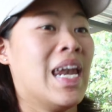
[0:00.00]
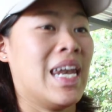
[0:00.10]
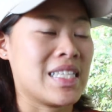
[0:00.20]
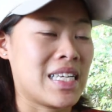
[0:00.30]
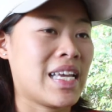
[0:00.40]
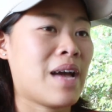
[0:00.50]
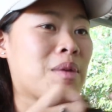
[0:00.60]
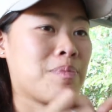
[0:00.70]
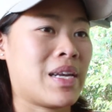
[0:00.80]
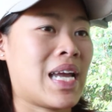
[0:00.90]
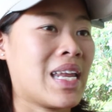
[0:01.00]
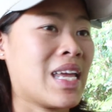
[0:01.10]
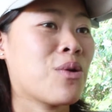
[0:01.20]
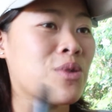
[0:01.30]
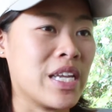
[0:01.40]
แล้วทีเนี้ยมันเป็นหน้า
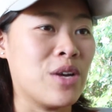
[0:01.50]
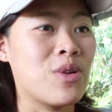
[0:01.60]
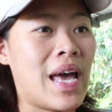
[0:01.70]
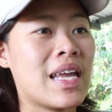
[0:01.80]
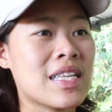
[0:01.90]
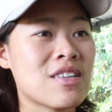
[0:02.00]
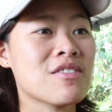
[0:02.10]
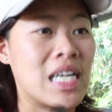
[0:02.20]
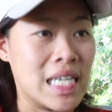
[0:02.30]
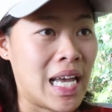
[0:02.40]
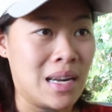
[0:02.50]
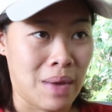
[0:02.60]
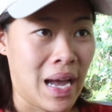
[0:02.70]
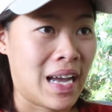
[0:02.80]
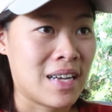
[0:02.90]
ที่คนอิ๋วและที่ต้องสังเกตหมา